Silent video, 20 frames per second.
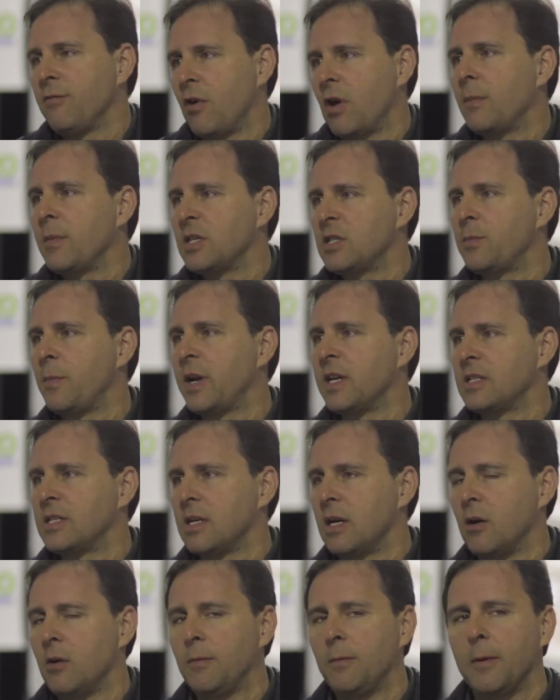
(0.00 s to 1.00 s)
forma de
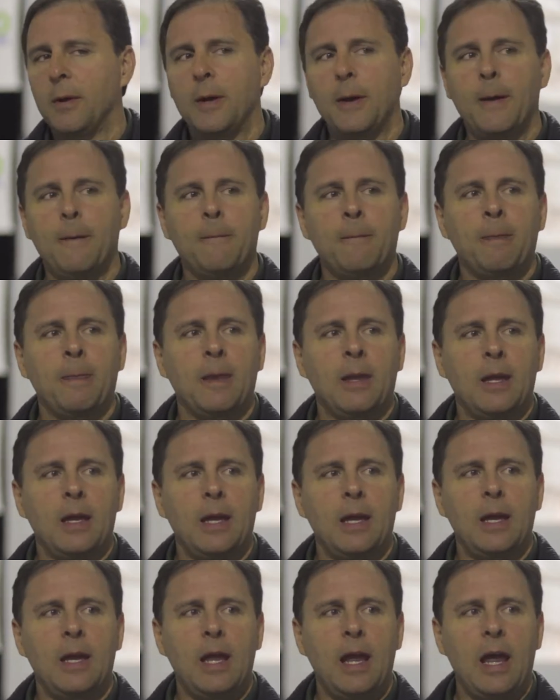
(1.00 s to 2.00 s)
expressão
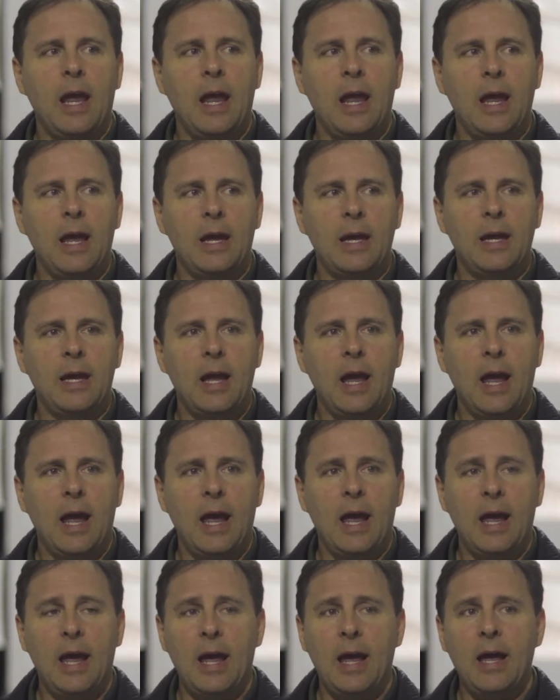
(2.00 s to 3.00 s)
e é, e
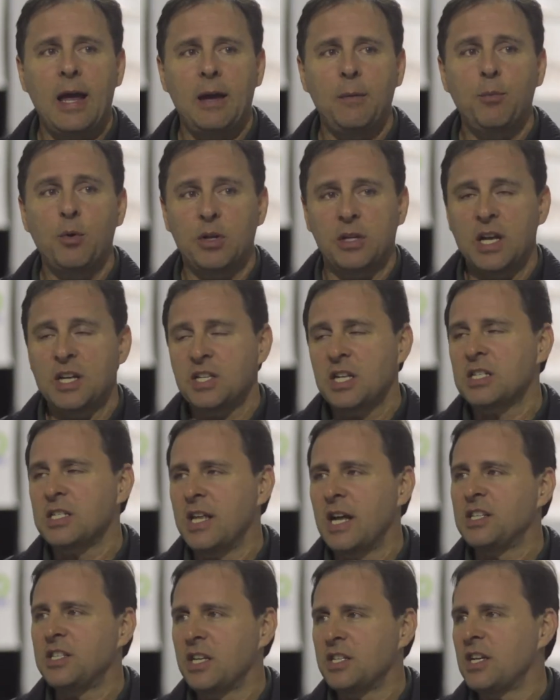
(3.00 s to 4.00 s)
é, importante que a
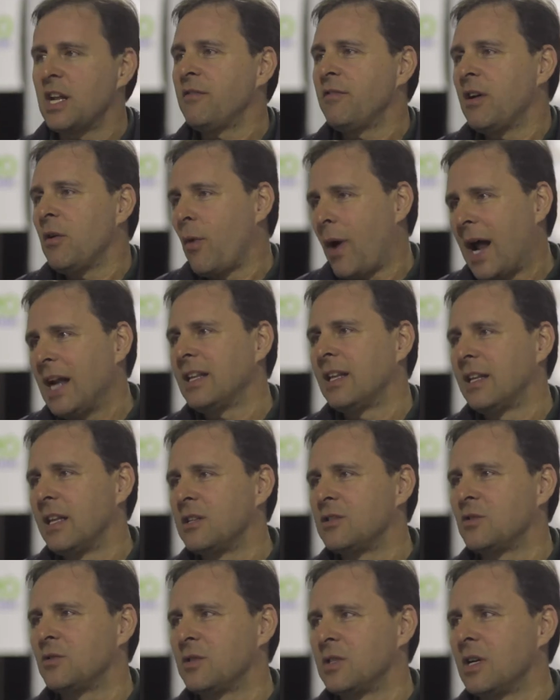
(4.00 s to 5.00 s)
cidade esteja na vanguarda
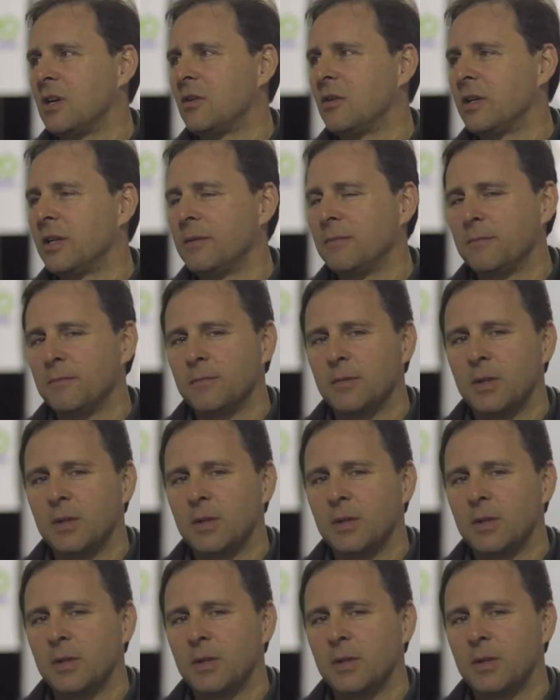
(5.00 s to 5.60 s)
da discussão. Né?